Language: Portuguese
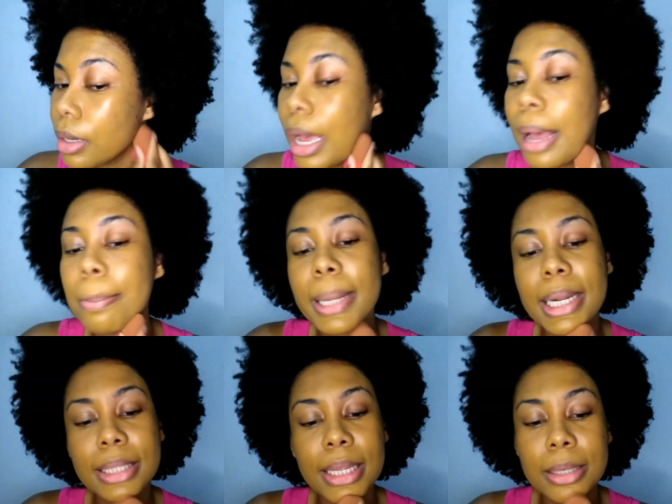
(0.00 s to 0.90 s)
A
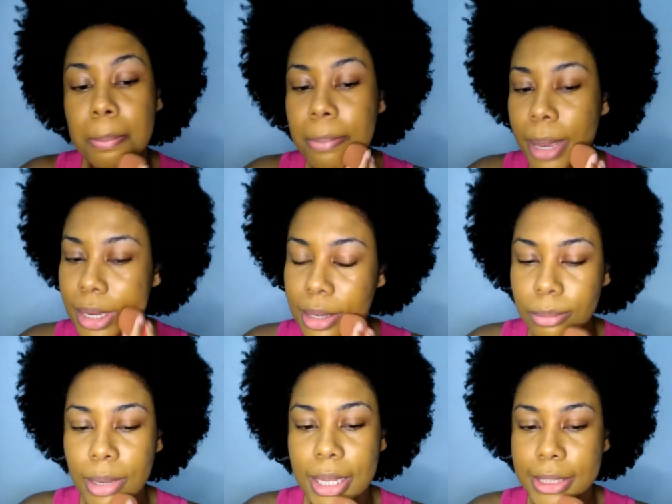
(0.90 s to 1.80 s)
pele adere bem
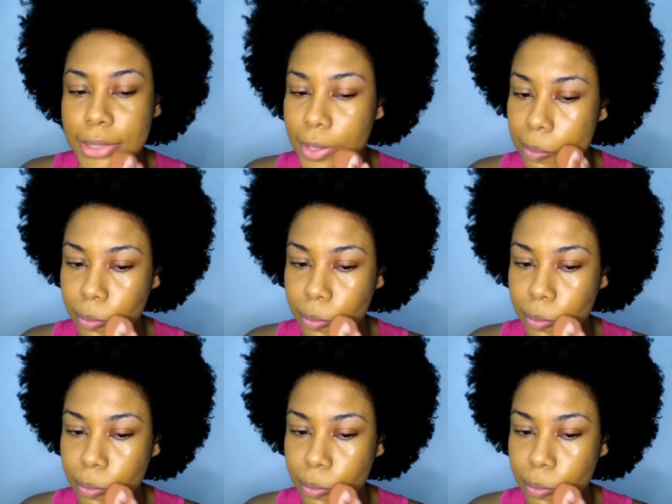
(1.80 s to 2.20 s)
à base.